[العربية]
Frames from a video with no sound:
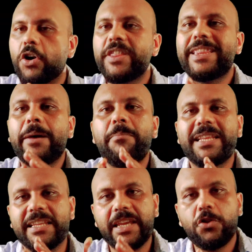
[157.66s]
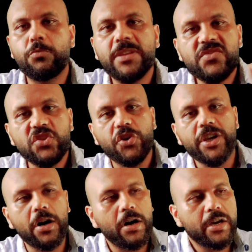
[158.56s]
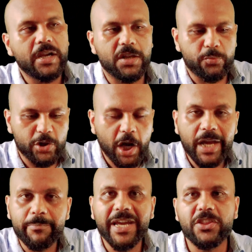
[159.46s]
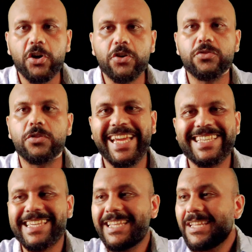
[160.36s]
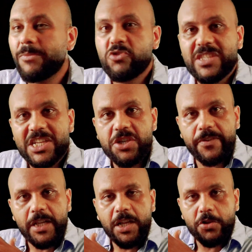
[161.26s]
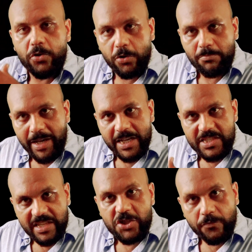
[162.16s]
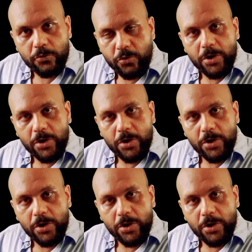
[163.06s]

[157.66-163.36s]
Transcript: قد تم تدخينه بنفس الطريقة اللي بيدخن بيها النهاردة حيث إن المستكشفين اللي هم استكشفوه